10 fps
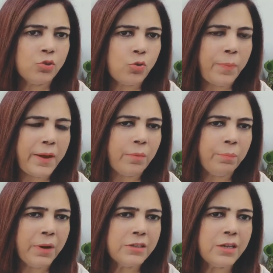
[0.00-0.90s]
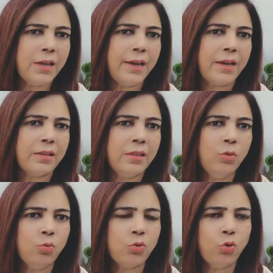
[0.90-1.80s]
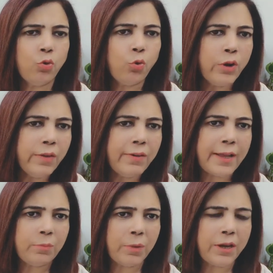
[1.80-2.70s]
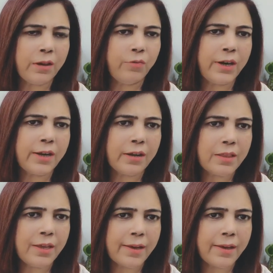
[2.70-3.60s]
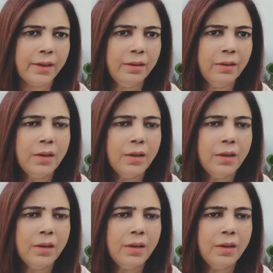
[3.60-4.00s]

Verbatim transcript: जो परंपरा चली आ रही थी उसको रूढ़ीवाद में कन्वर्ट कर दिया गया